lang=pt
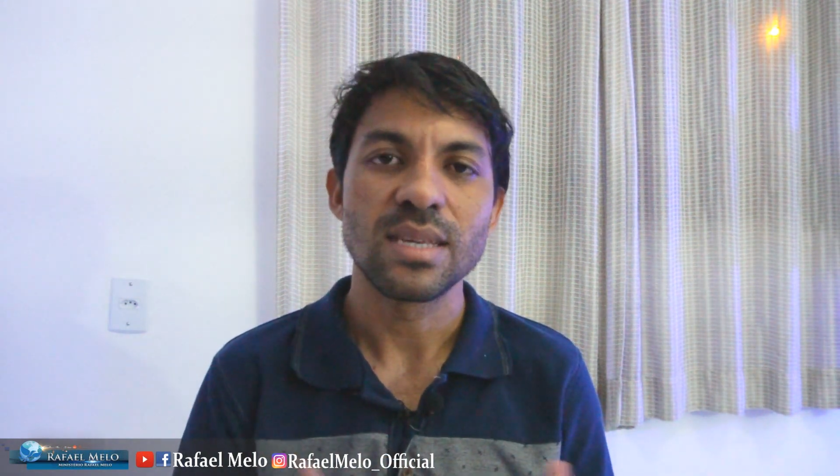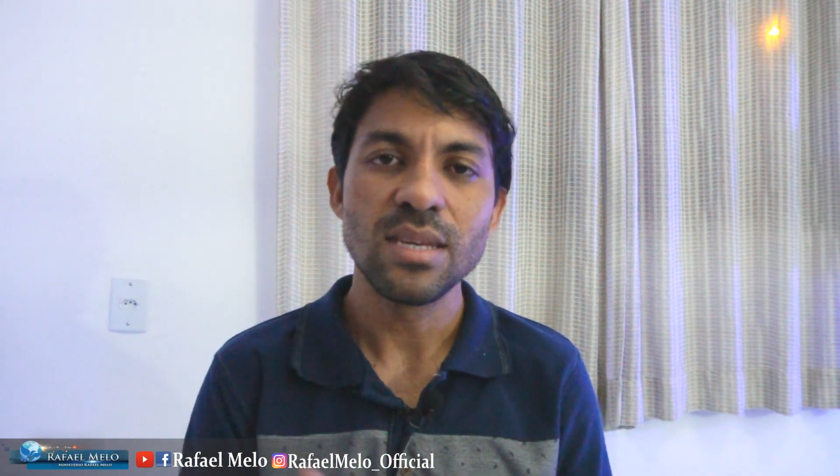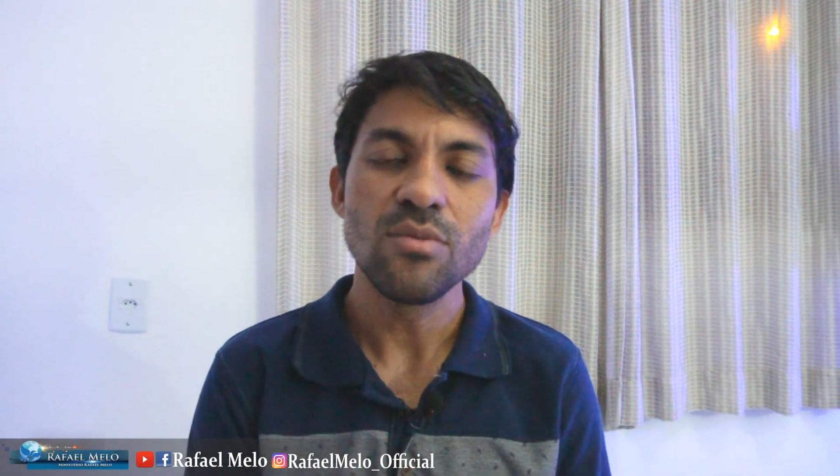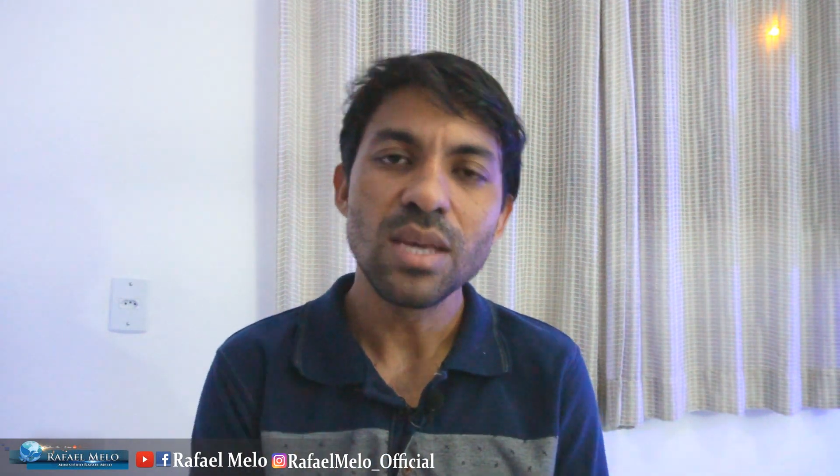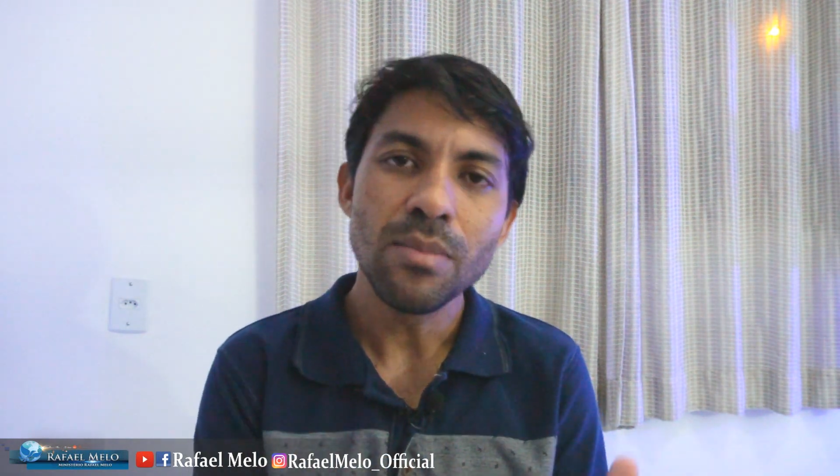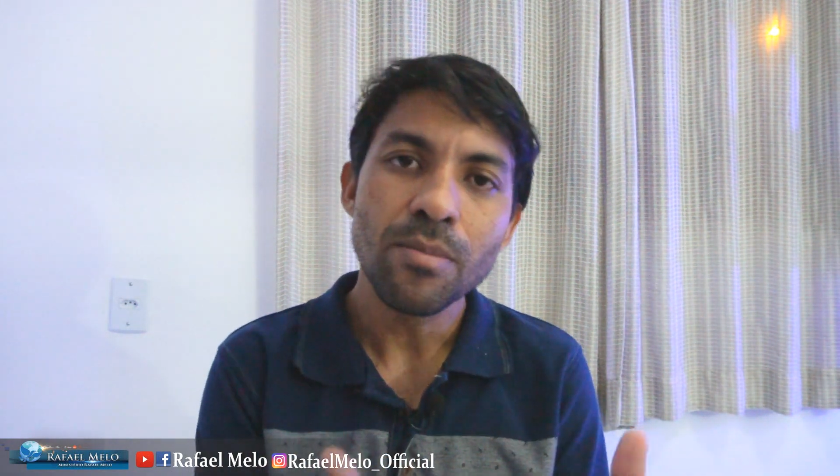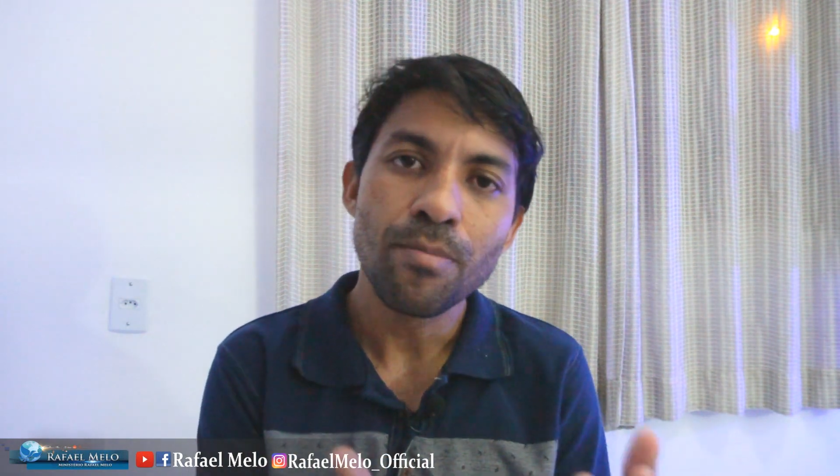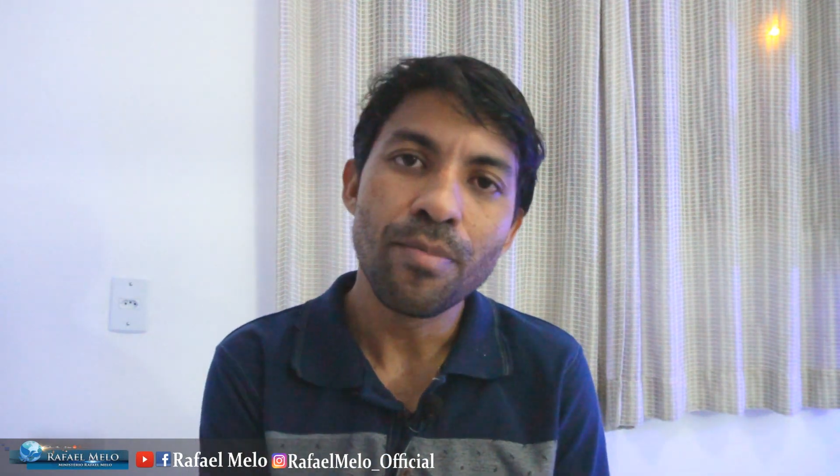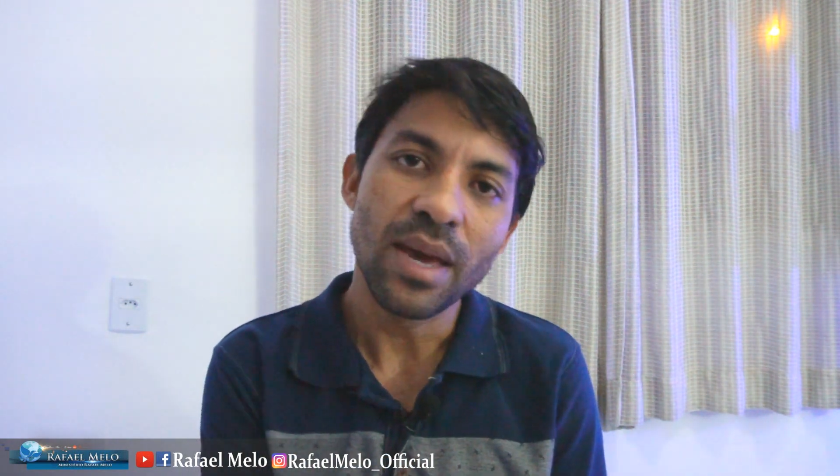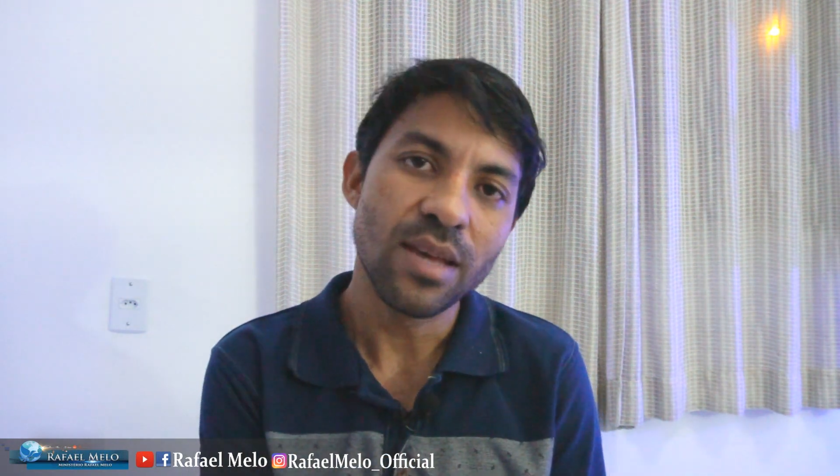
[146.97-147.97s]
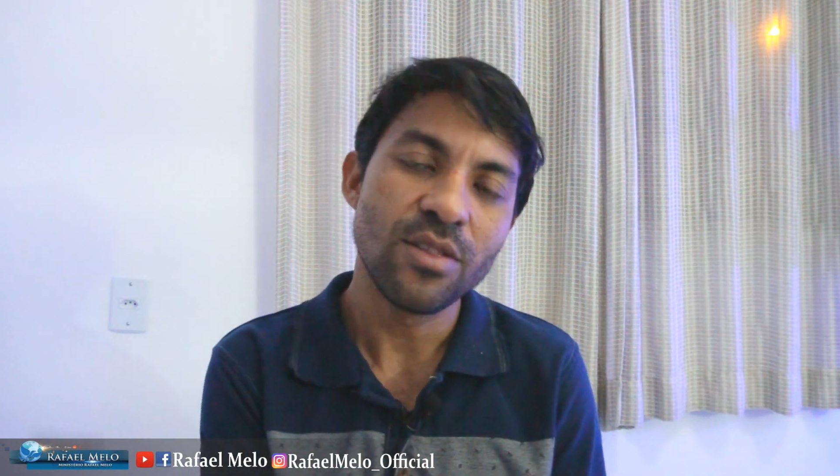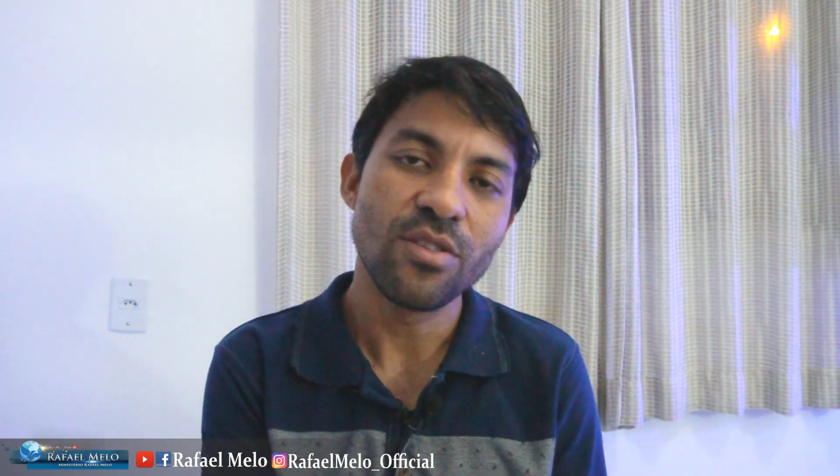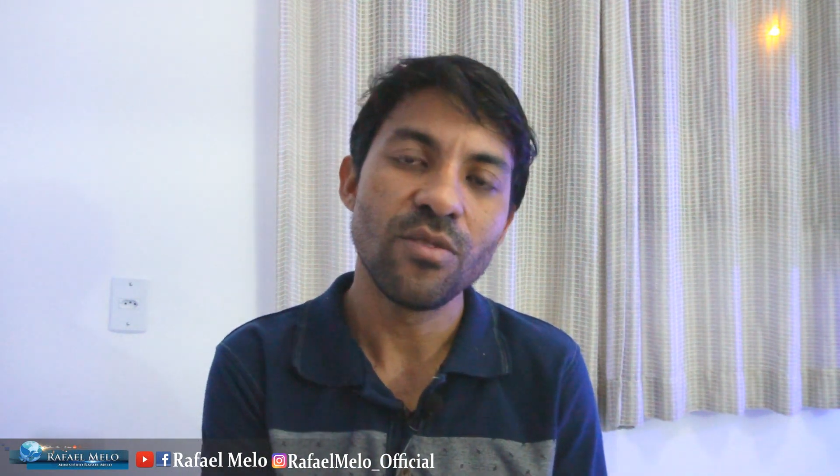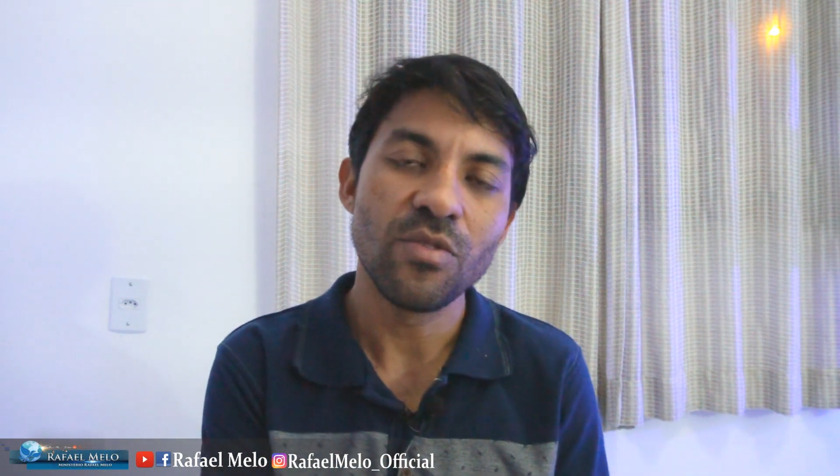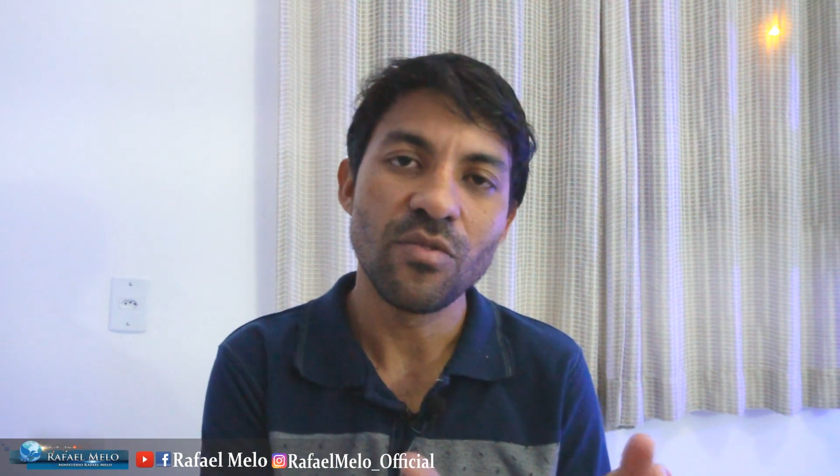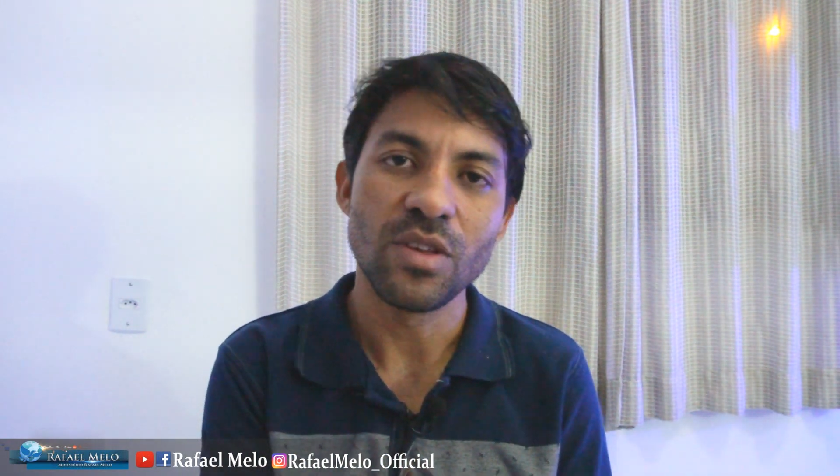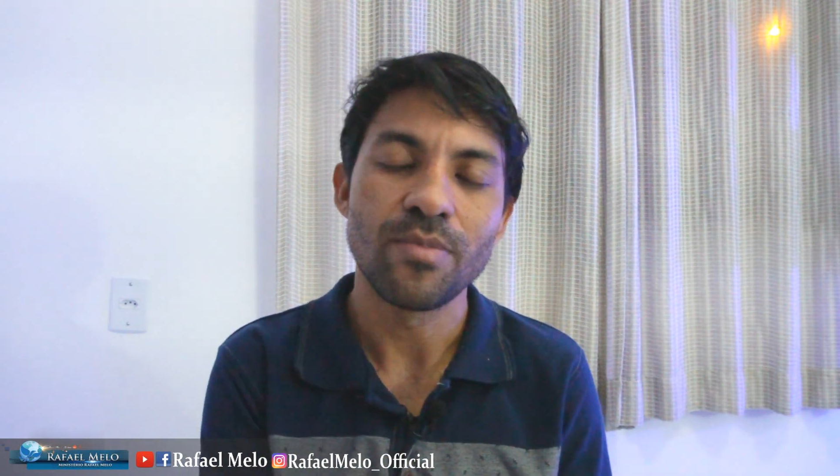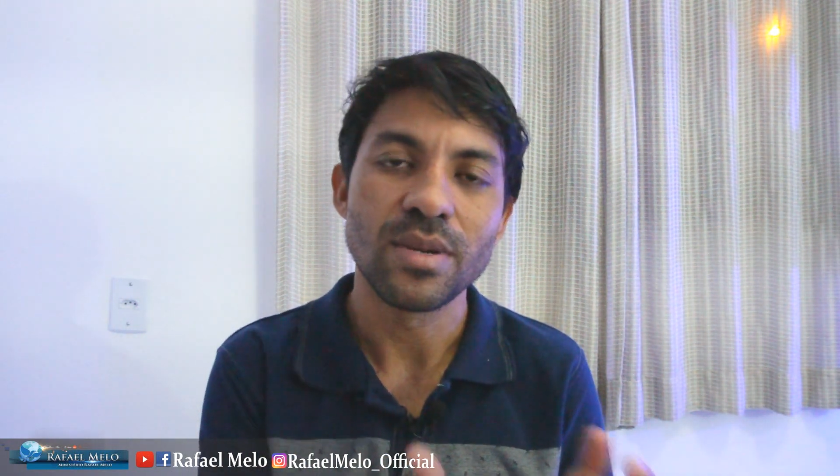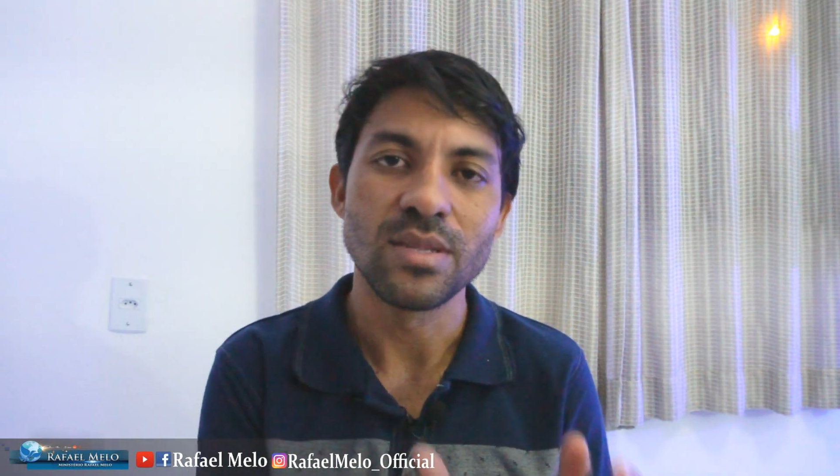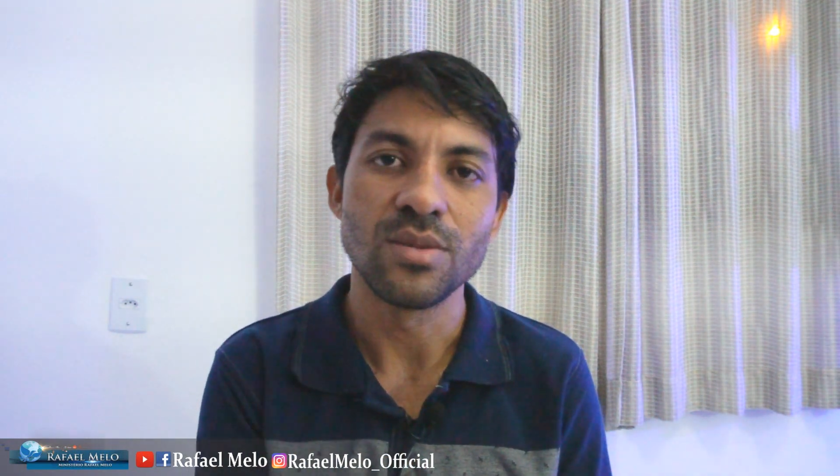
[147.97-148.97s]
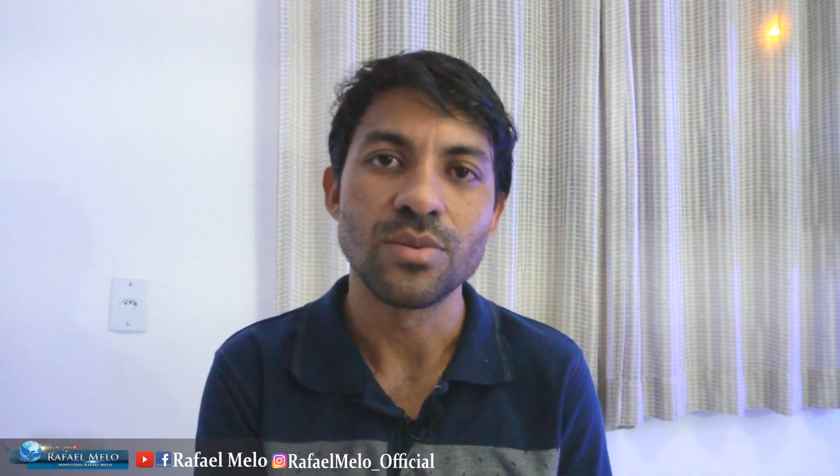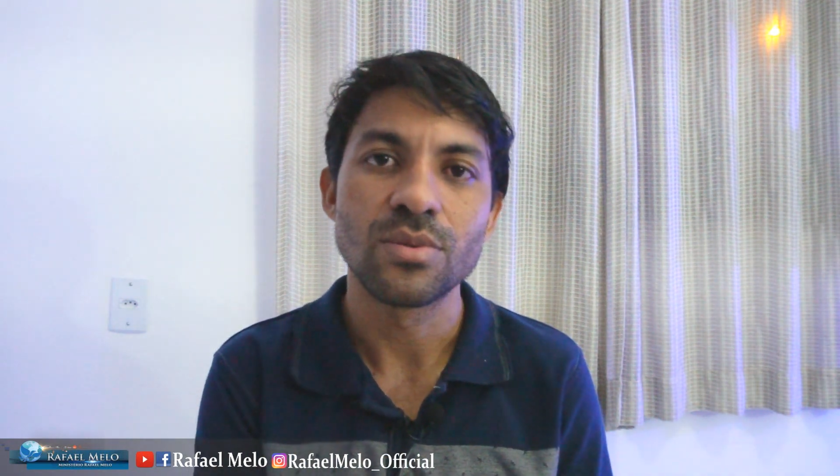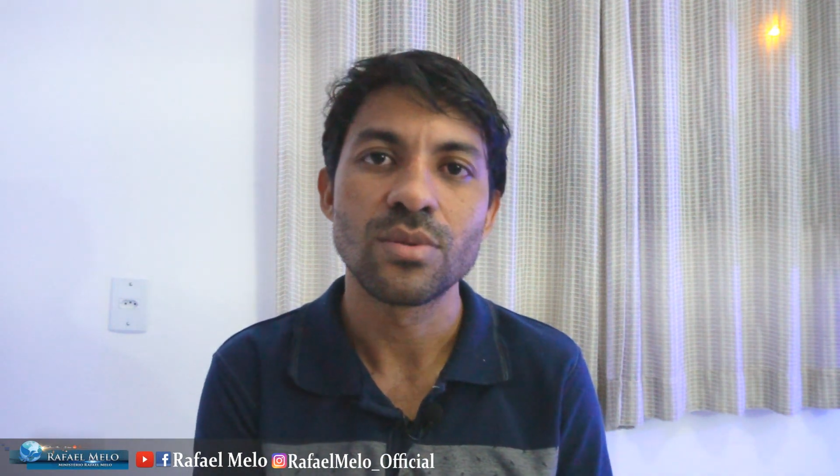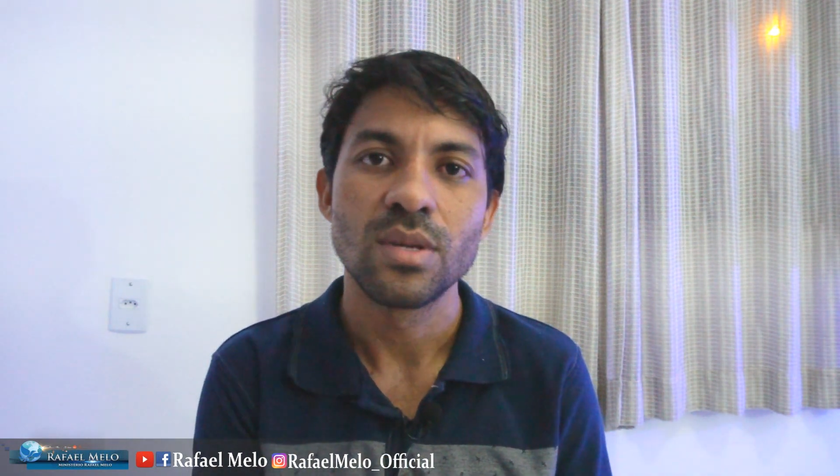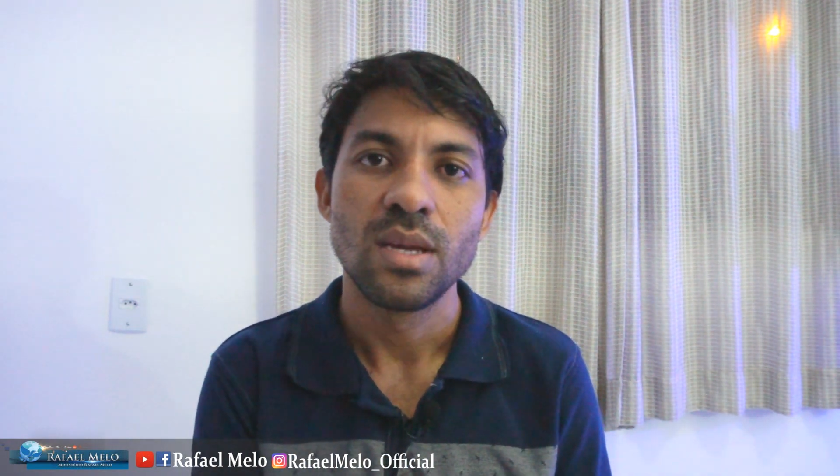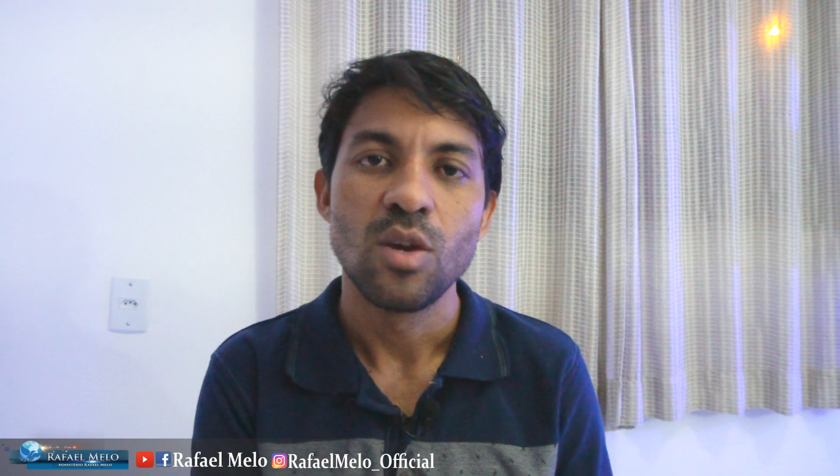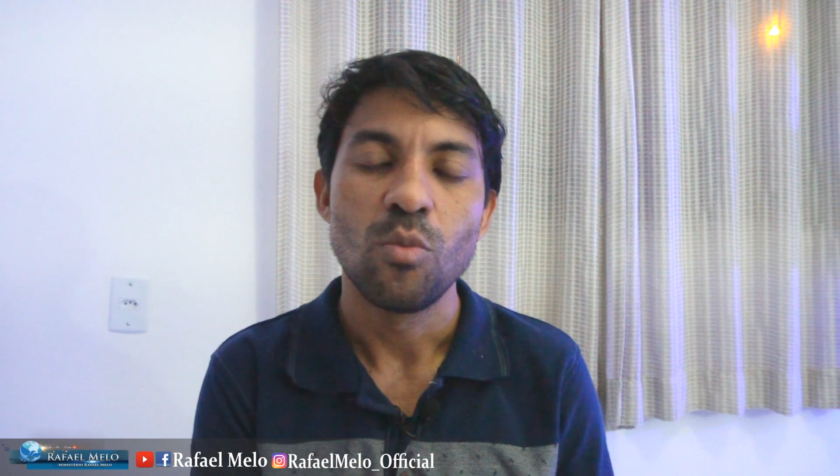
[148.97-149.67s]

aquilo que me impede de viver para Deus.